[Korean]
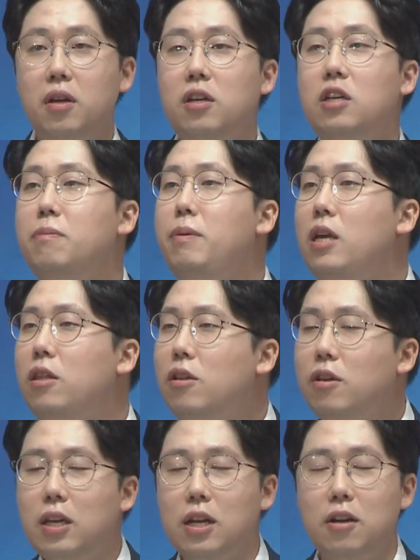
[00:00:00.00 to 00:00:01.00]
의미
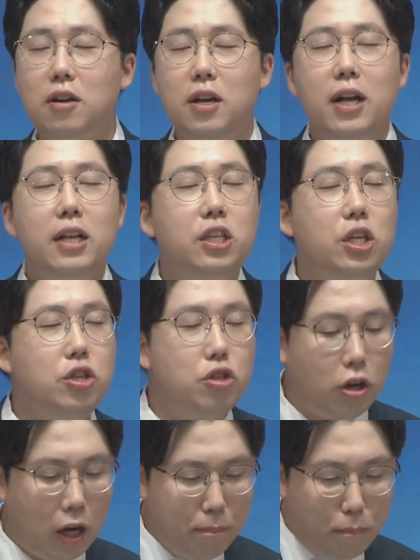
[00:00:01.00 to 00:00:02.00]
있는 길, 진정한